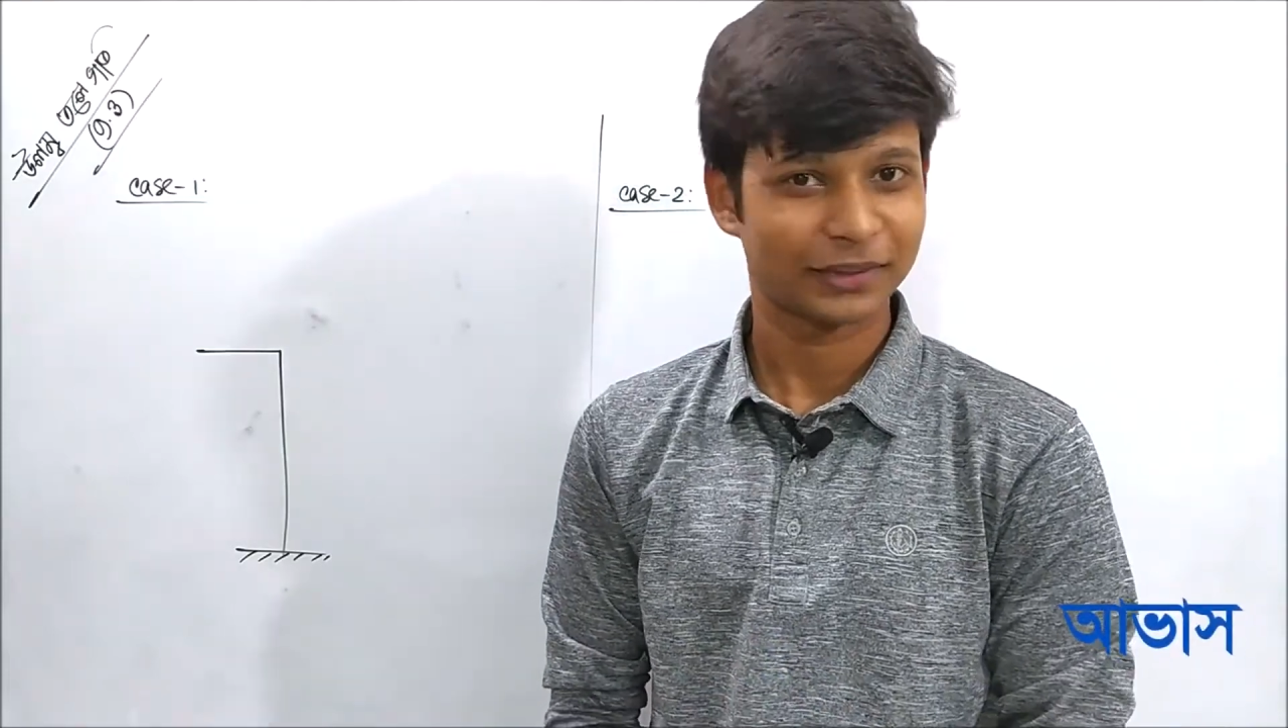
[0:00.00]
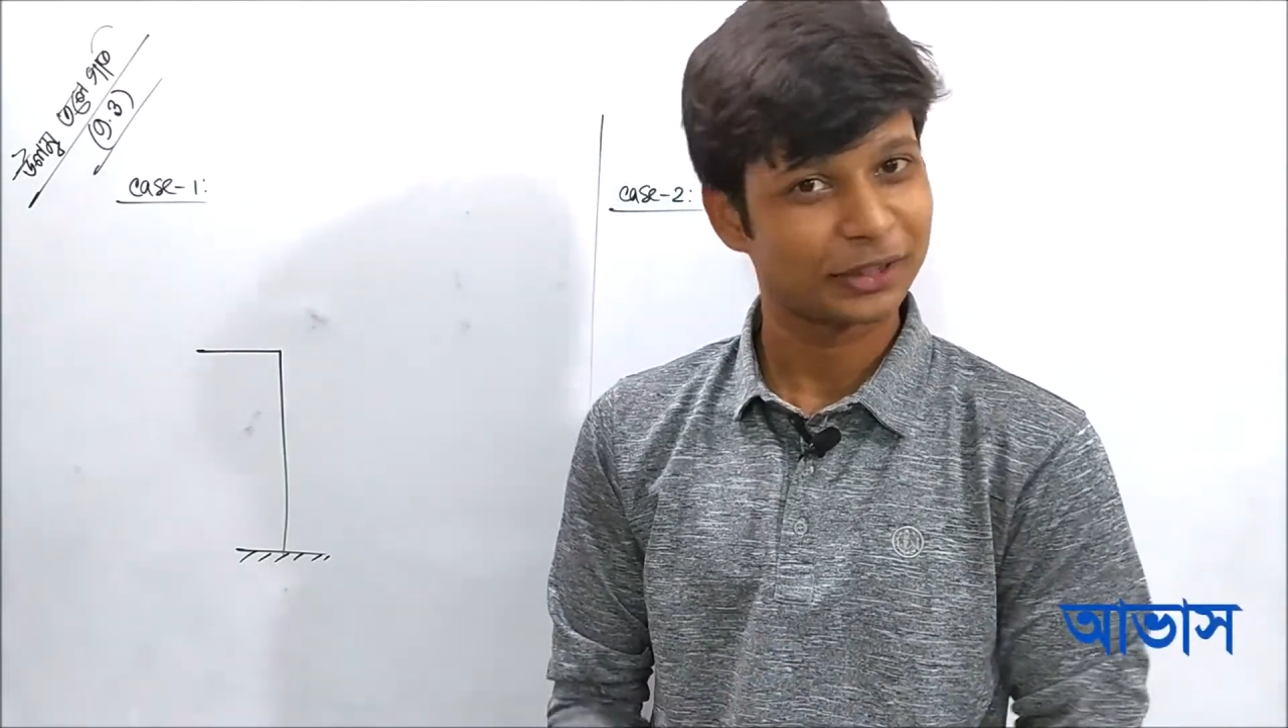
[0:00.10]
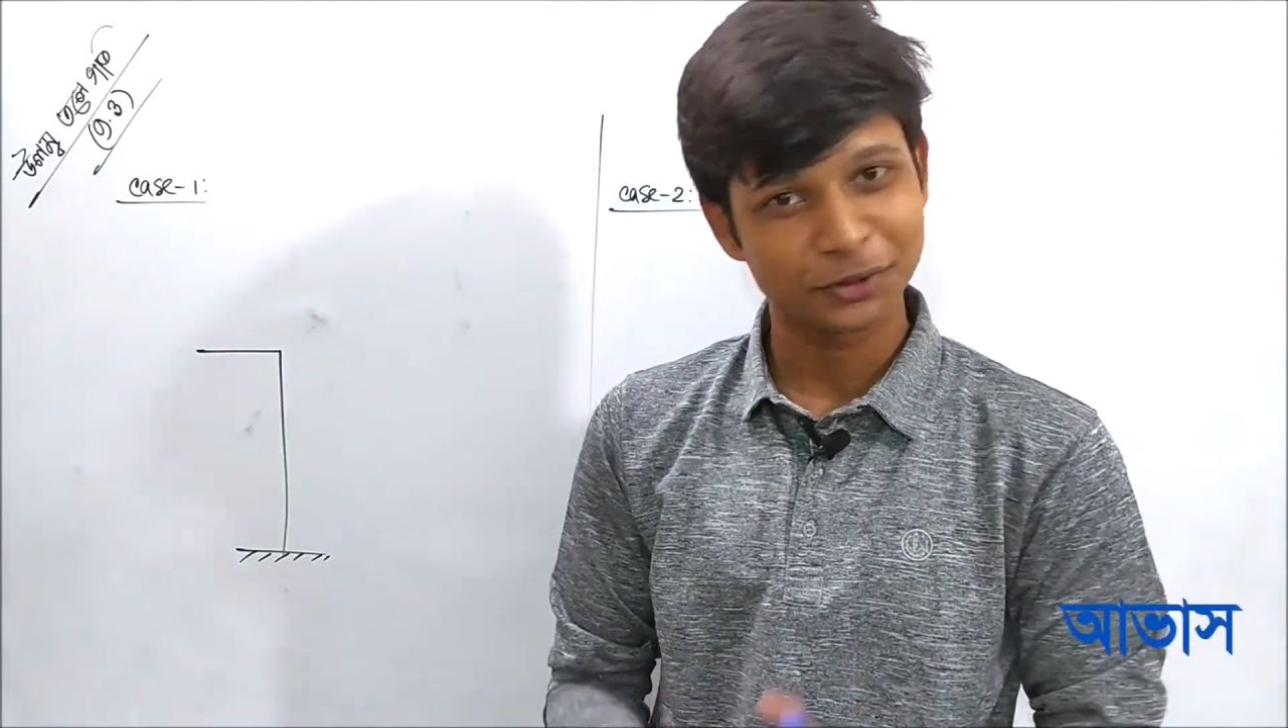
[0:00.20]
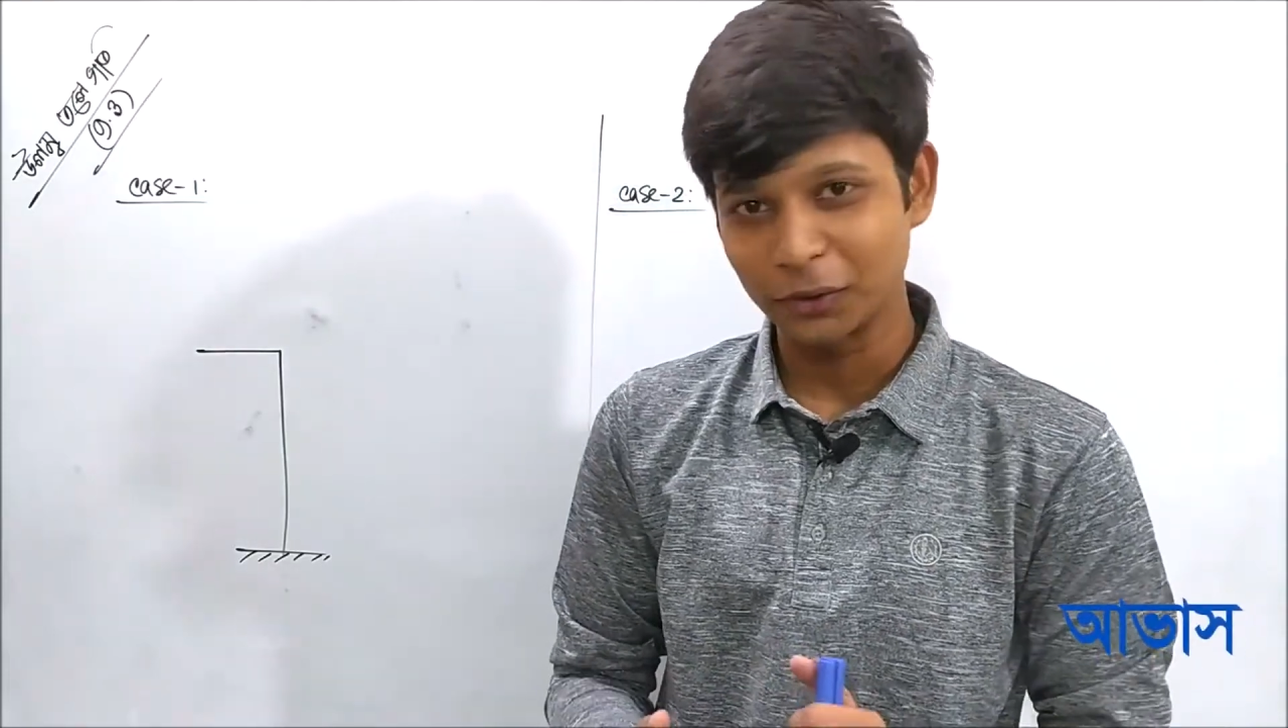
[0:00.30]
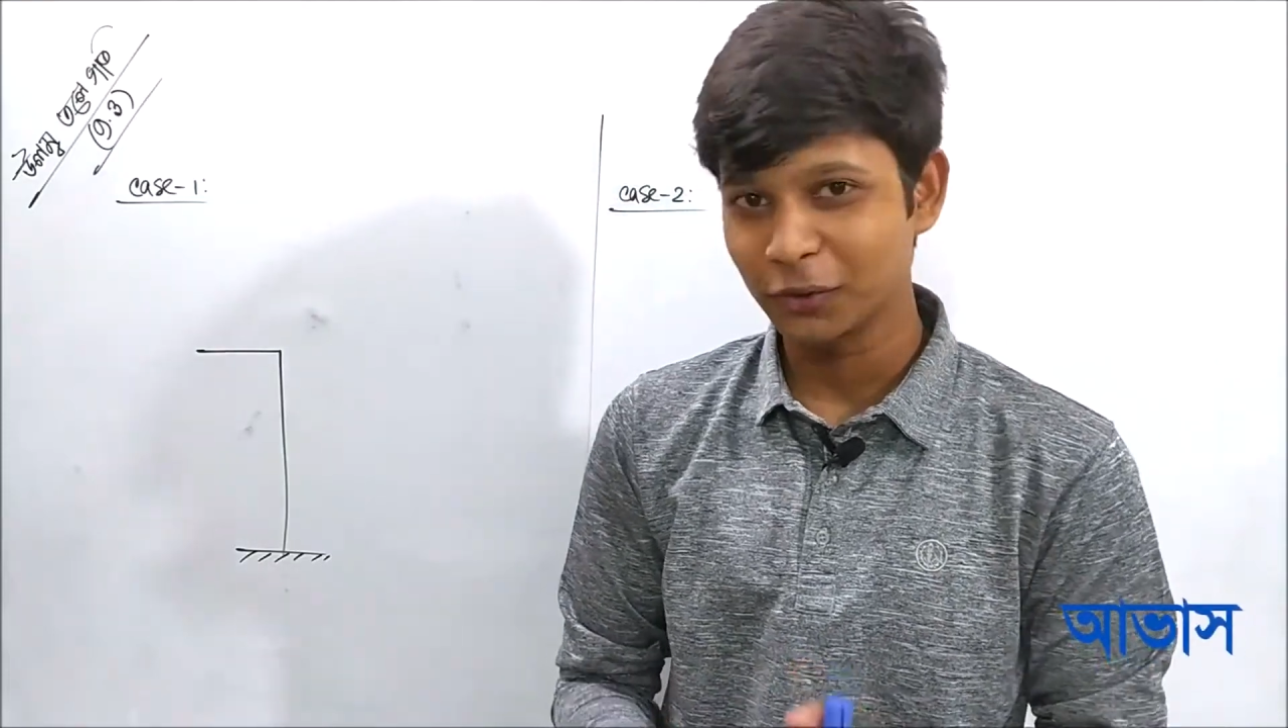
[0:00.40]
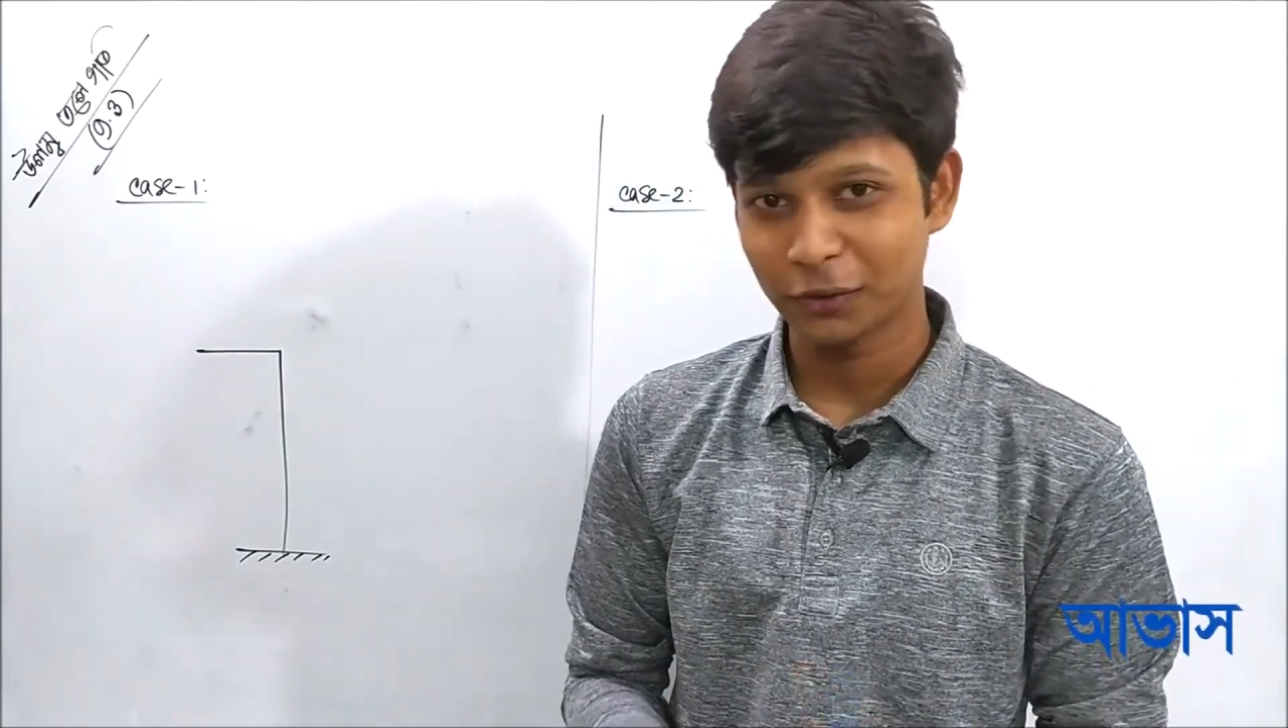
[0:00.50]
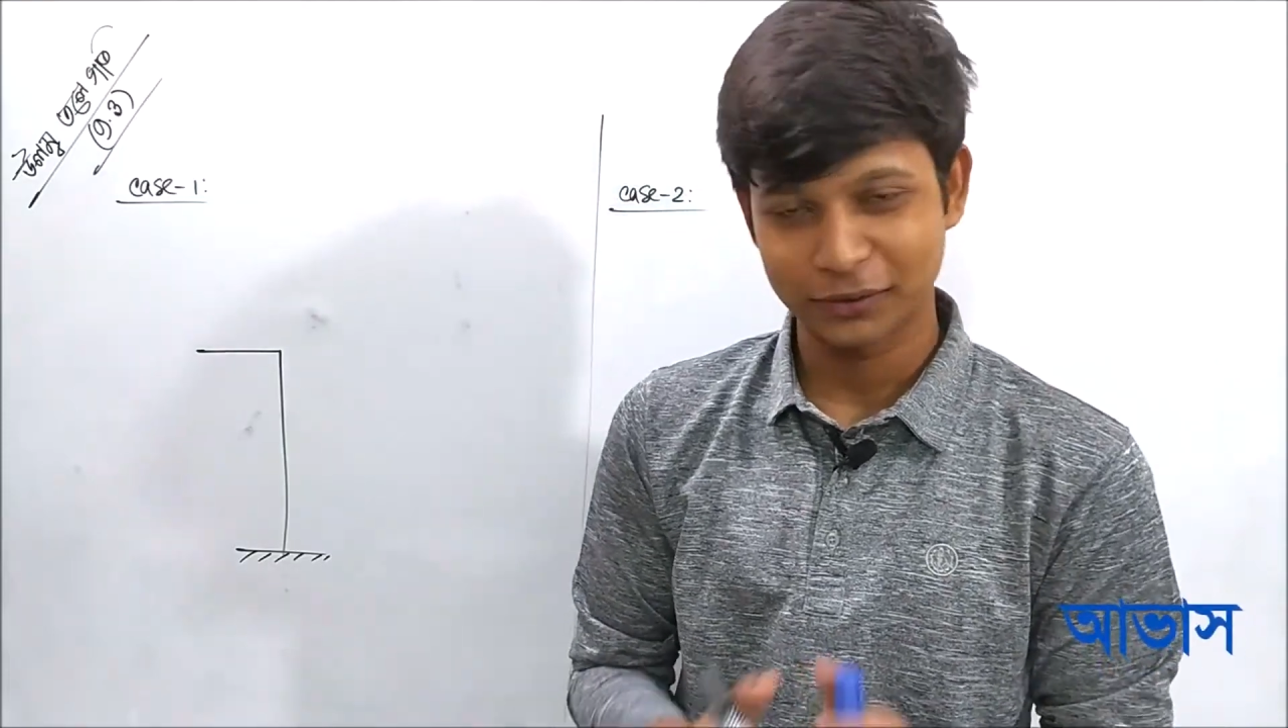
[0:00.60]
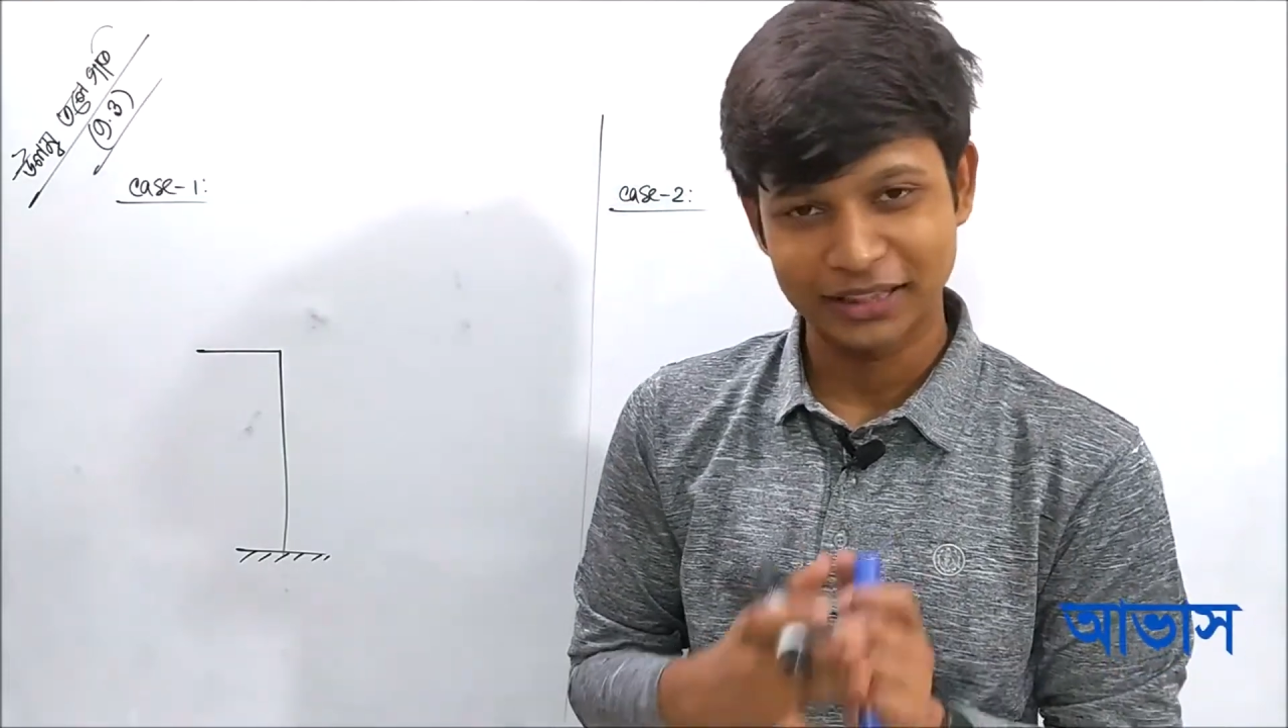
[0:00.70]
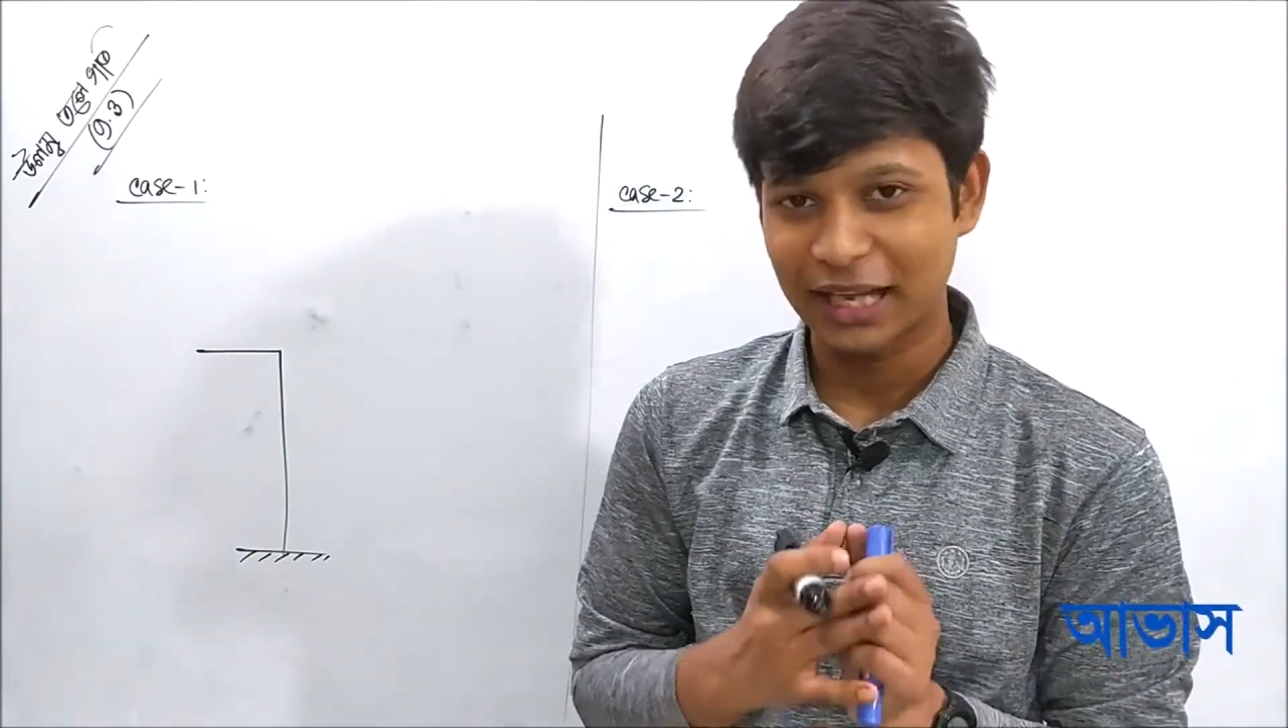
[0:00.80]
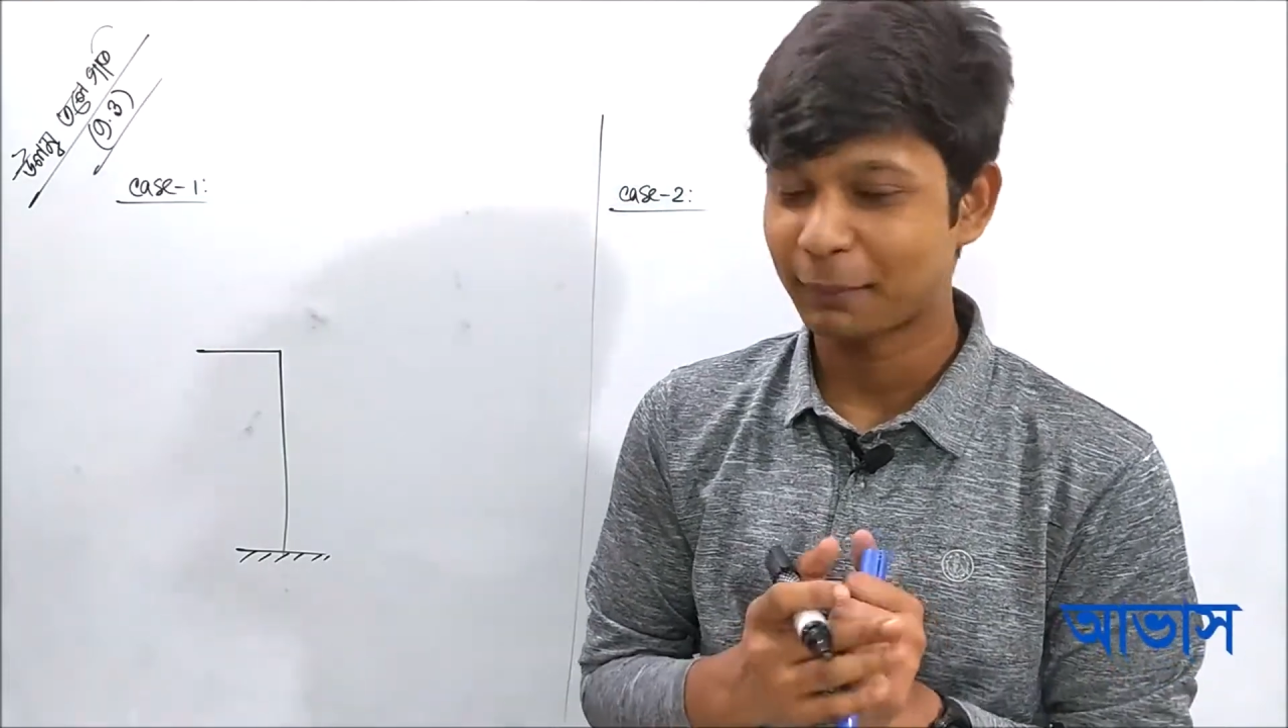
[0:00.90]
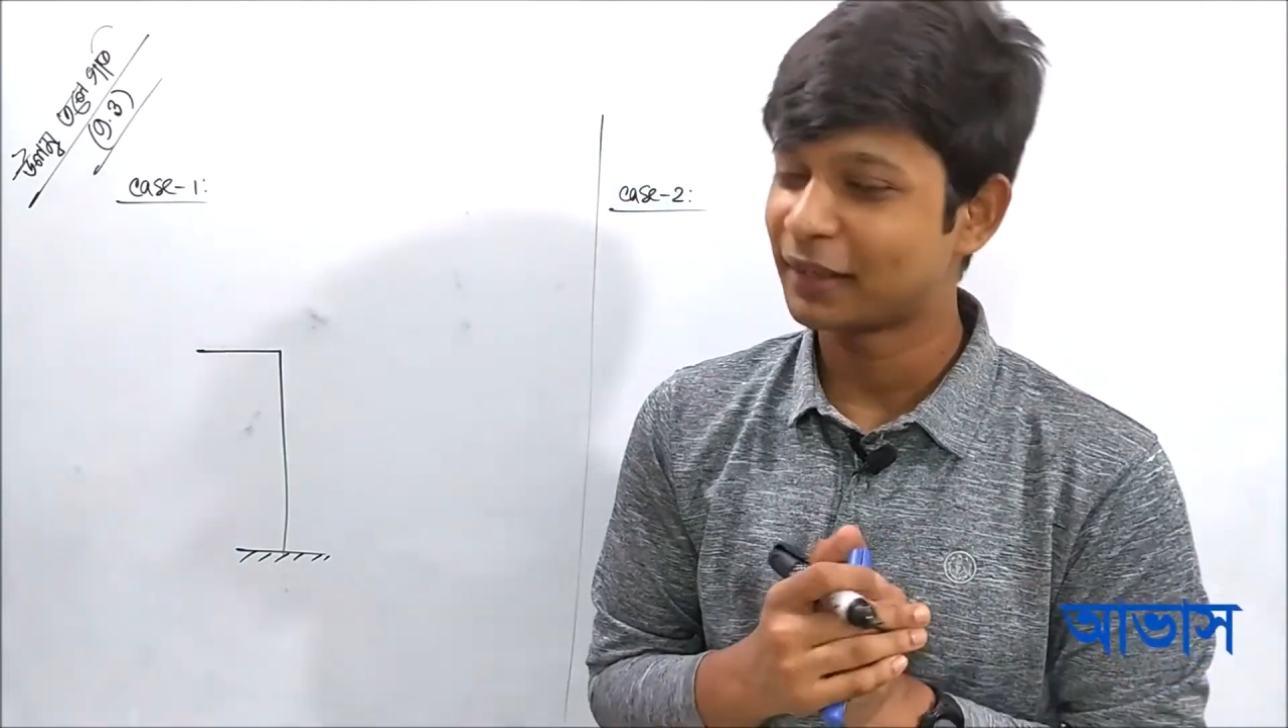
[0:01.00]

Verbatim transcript: তাহলে চলো কথা না